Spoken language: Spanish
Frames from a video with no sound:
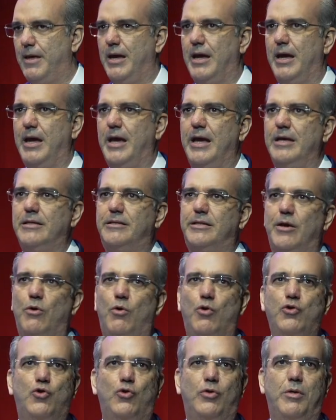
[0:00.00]
Este
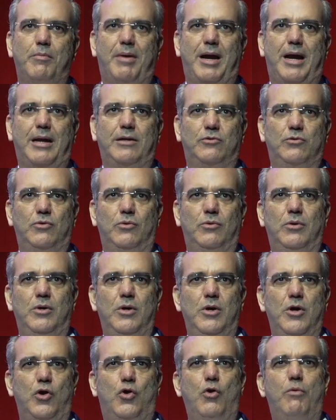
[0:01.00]
8 de marzo
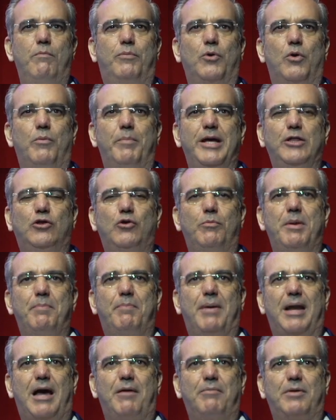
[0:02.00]
comprometo mi
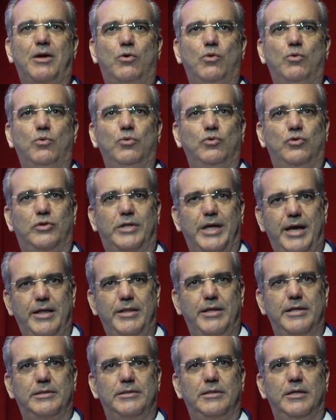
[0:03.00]
palabra con
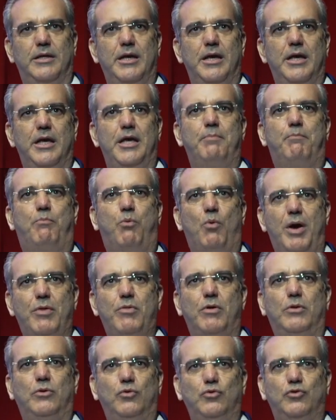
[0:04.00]
ustedes y
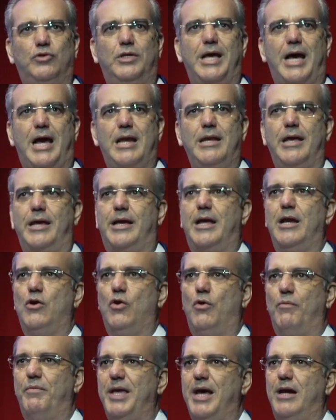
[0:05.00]
puedo anunciarles que el
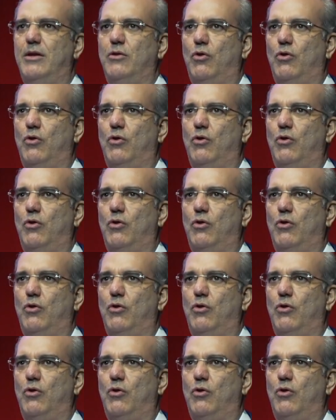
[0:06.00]
gobierno